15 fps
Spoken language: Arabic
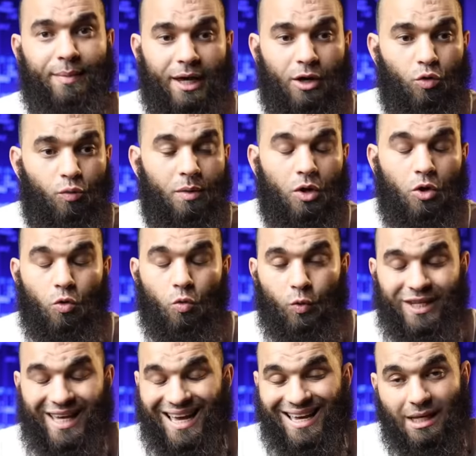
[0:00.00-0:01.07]
معاهم
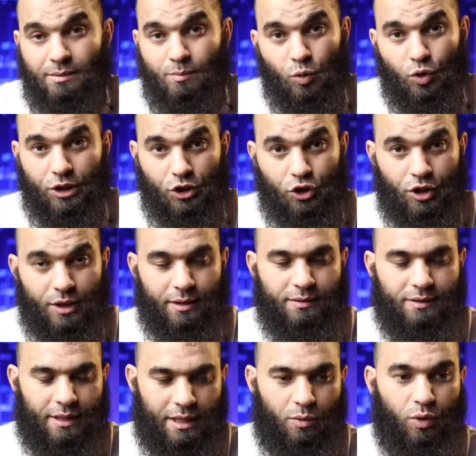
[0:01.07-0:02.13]
ودي حاجات منتشره
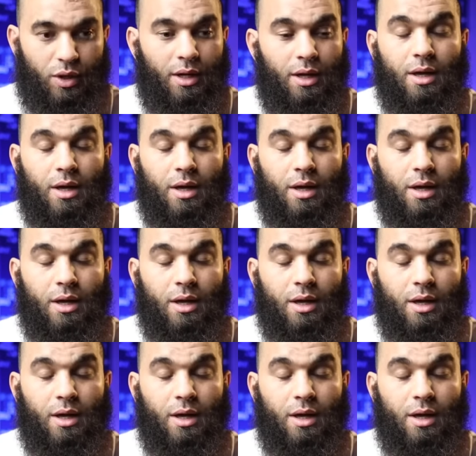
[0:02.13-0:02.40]
كتير قوي